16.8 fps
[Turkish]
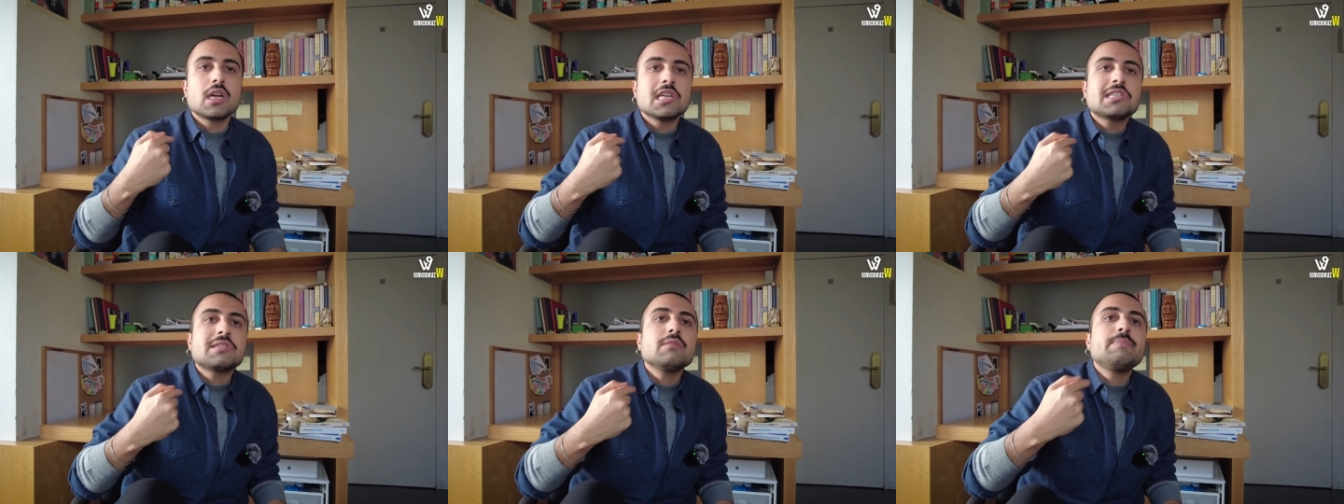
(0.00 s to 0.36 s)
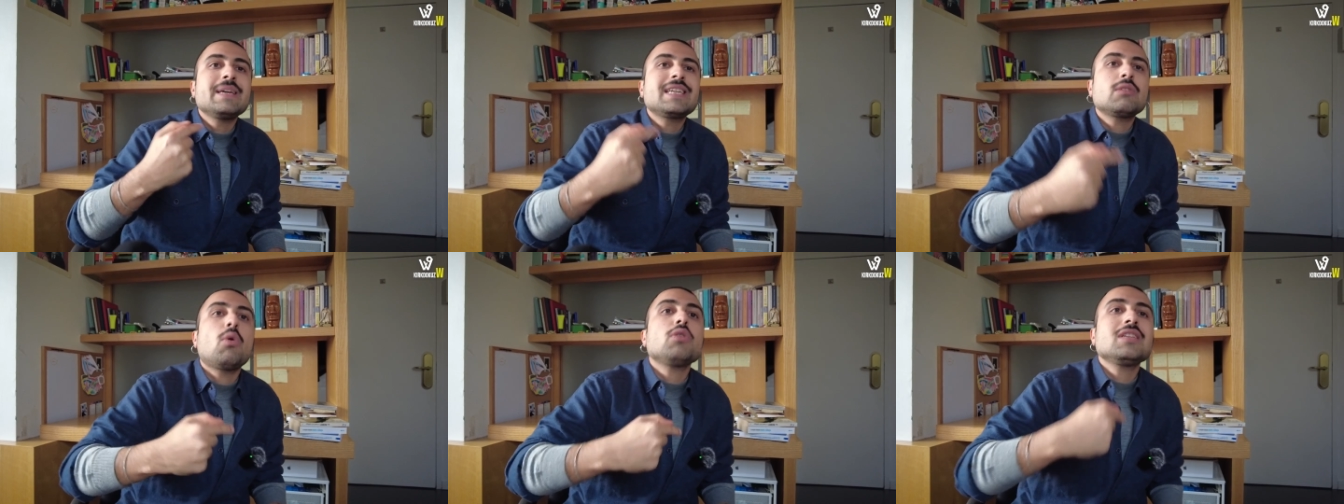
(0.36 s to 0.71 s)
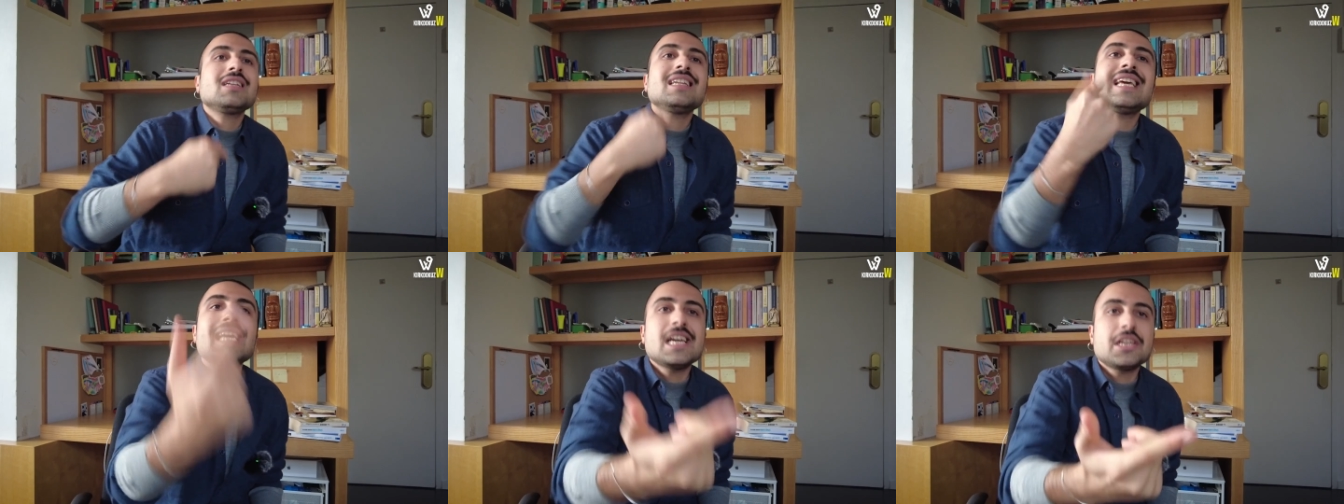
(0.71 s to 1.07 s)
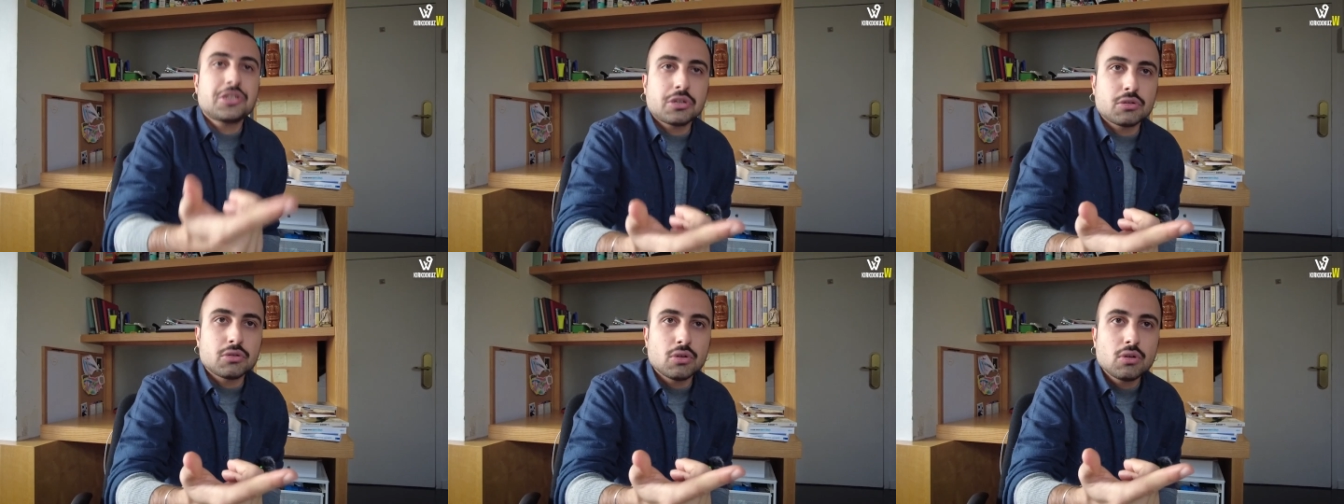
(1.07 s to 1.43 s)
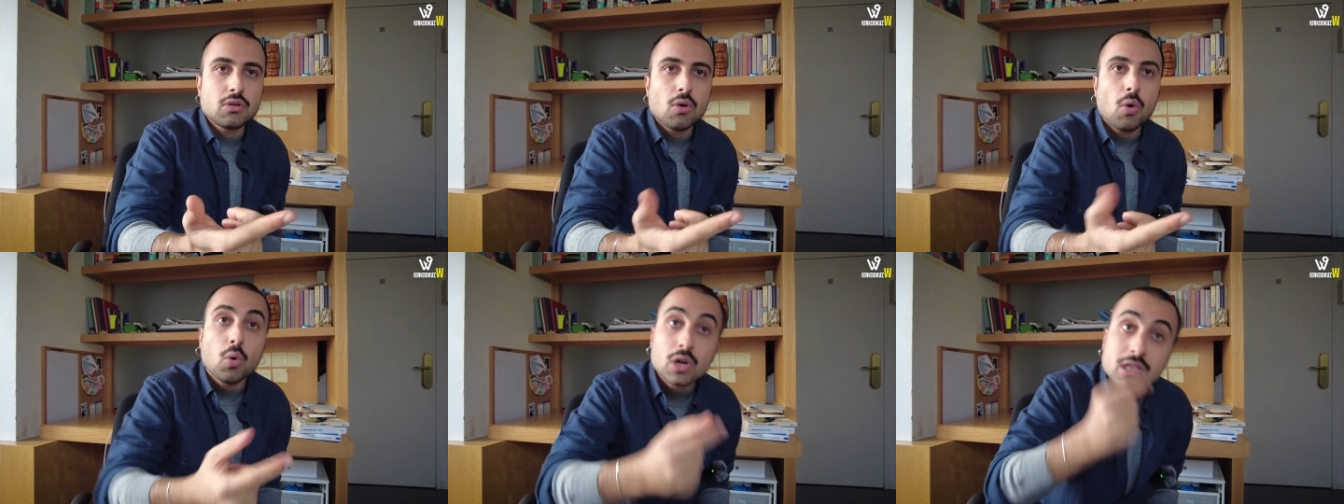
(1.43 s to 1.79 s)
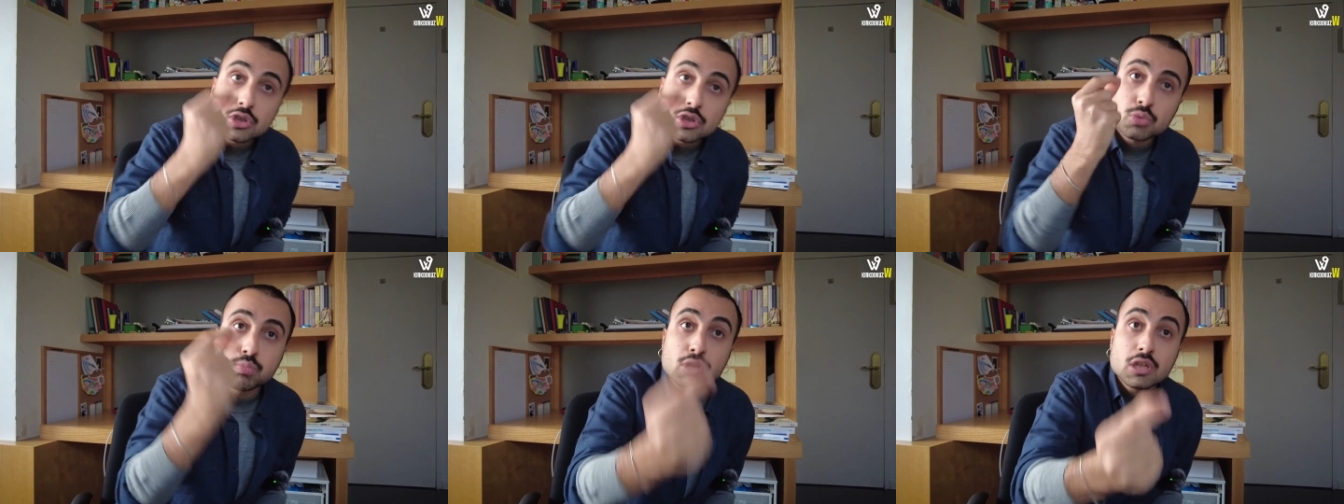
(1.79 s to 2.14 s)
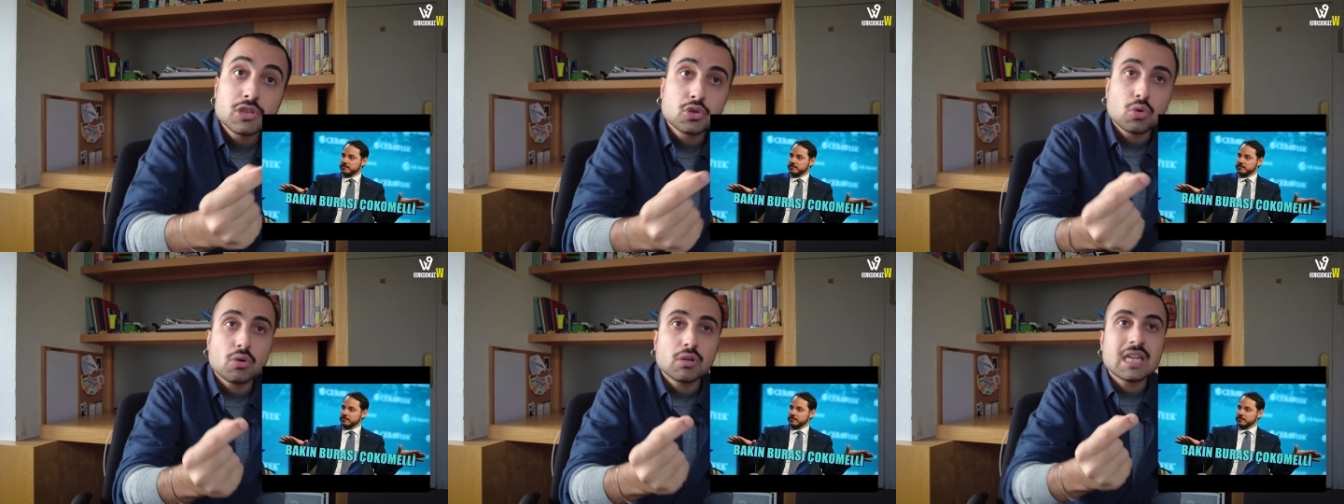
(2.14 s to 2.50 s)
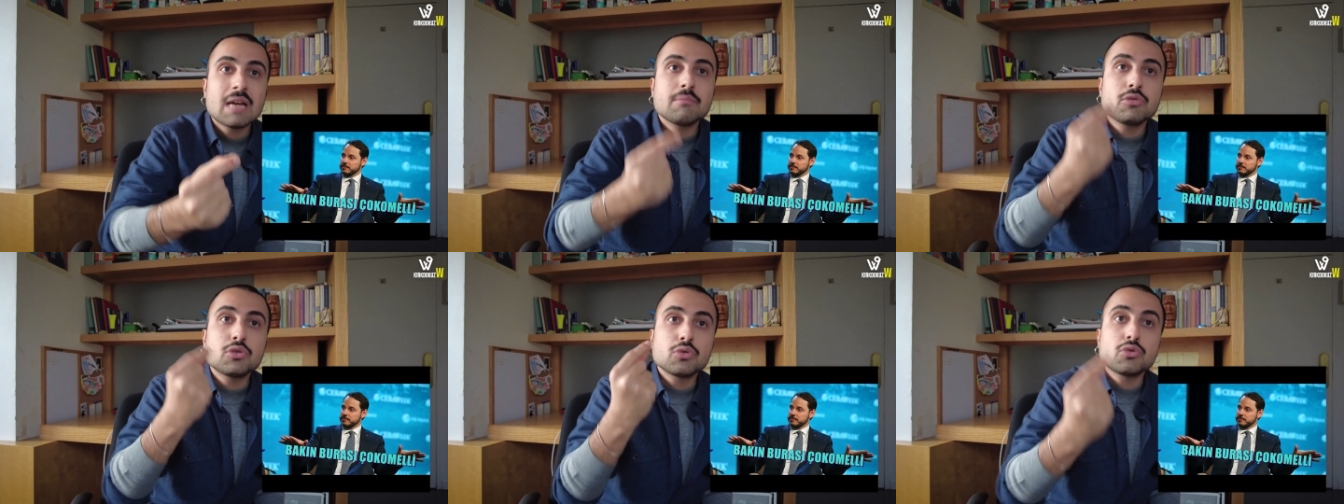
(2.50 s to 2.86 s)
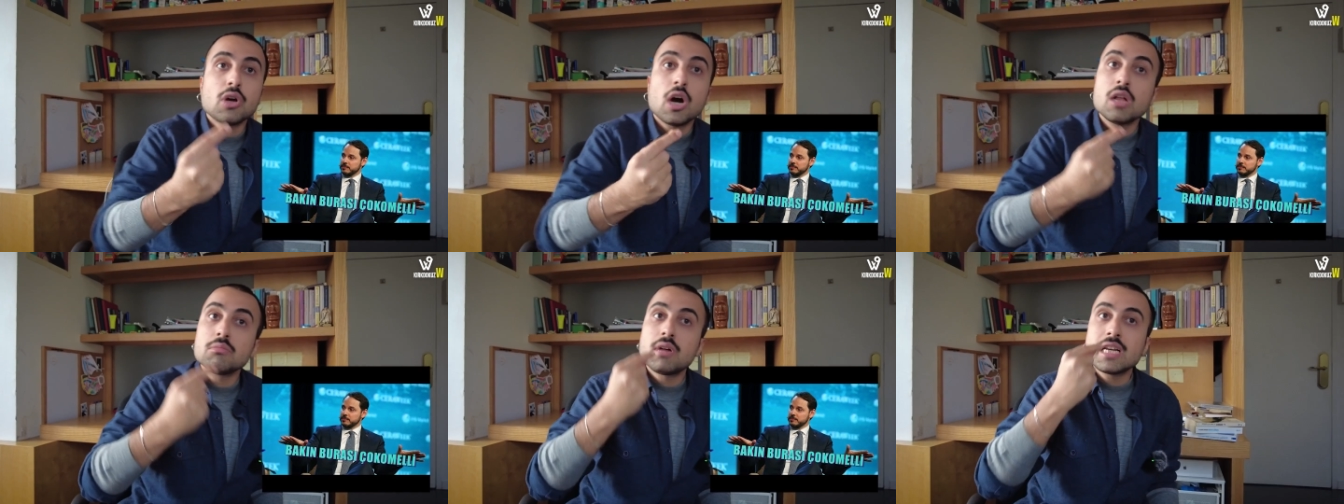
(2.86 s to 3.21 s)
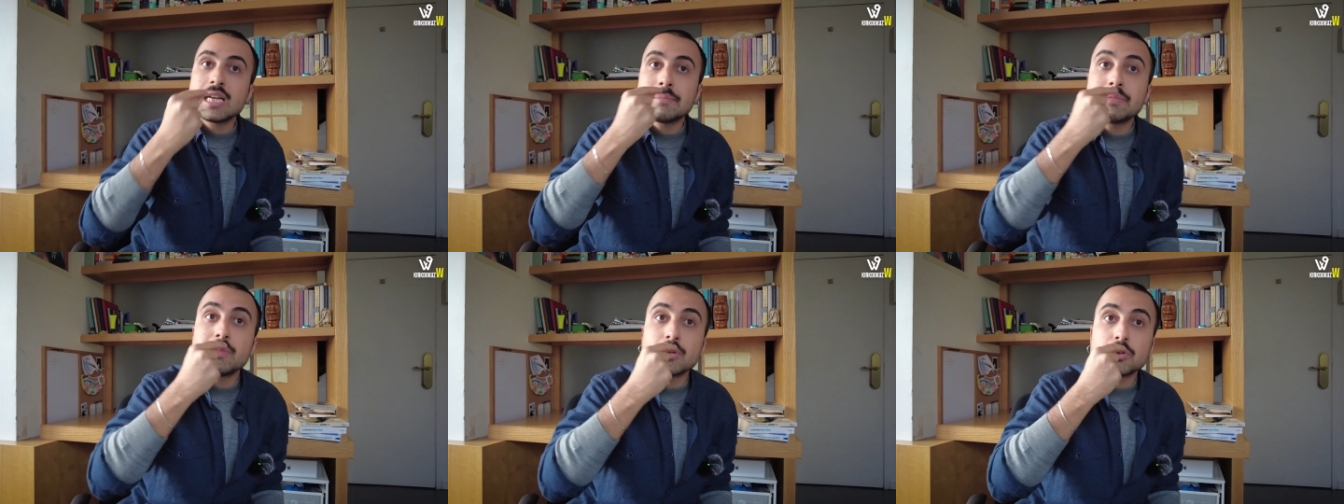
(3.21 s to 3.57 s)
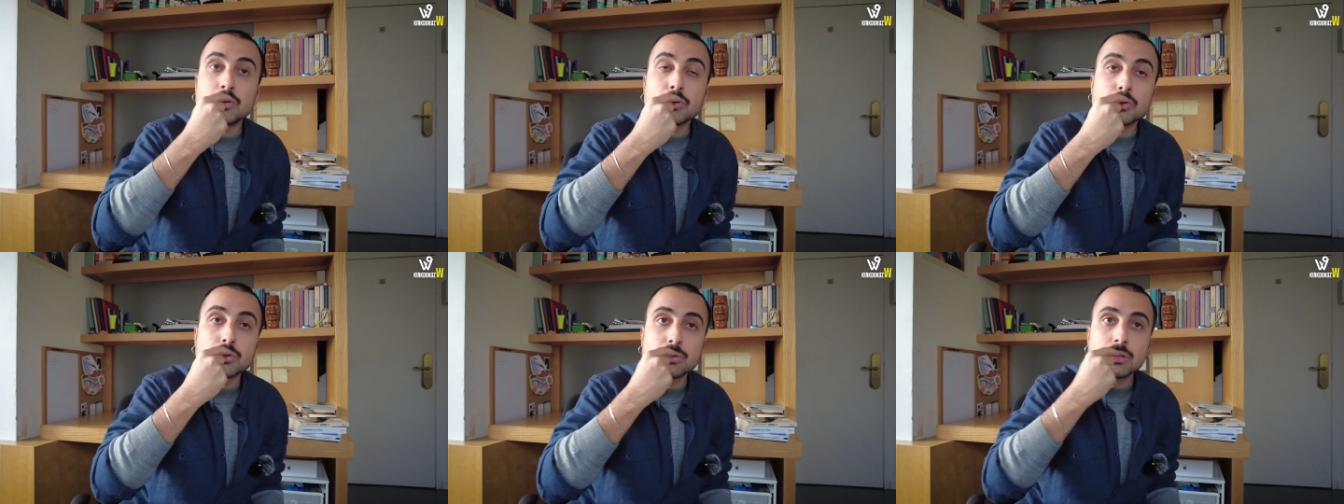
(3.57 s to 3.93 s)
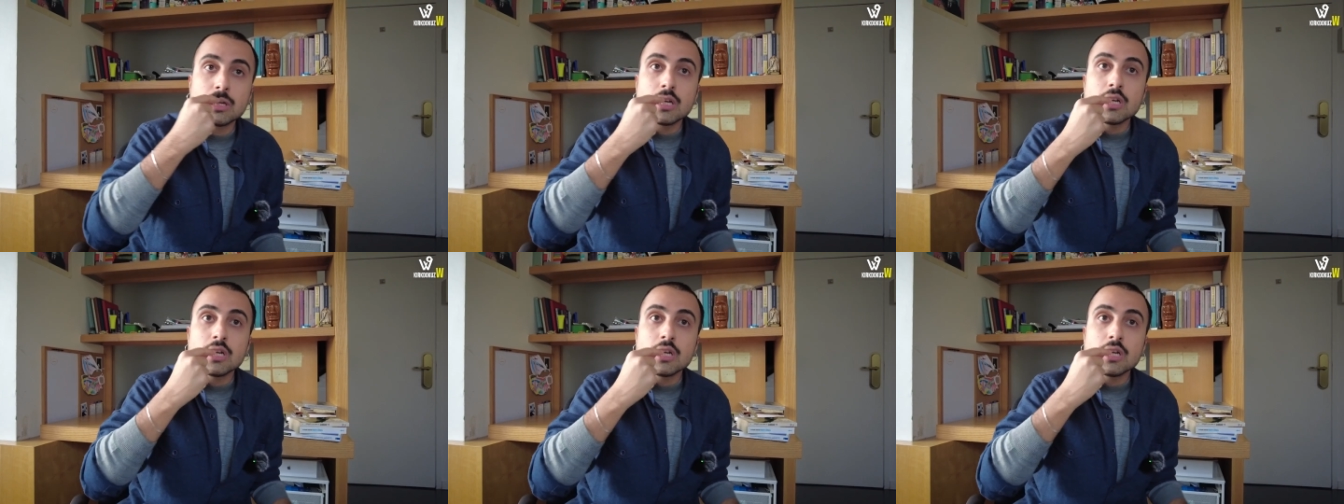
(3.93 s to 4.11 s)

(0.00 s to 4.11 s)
Şimdi evet. peki orada ne yaşanıyor? Orası evet. burası çok önemli çünkü Almanya bir bakıyorsun